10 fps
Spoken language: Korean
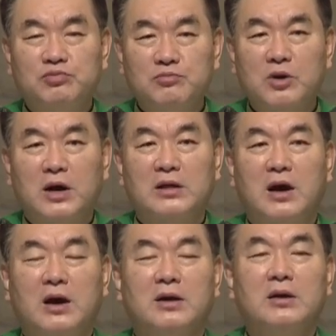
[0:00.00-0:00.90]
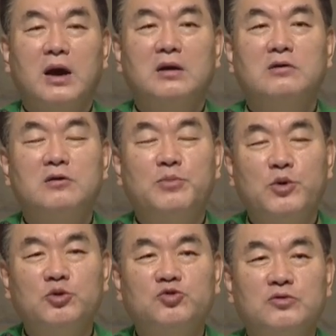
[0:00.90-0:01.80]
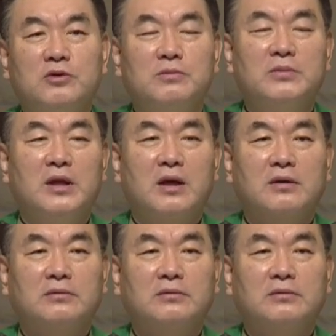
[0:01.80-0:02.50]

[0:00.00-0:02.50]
분명하다 하는 걸 보여주는 겁니다.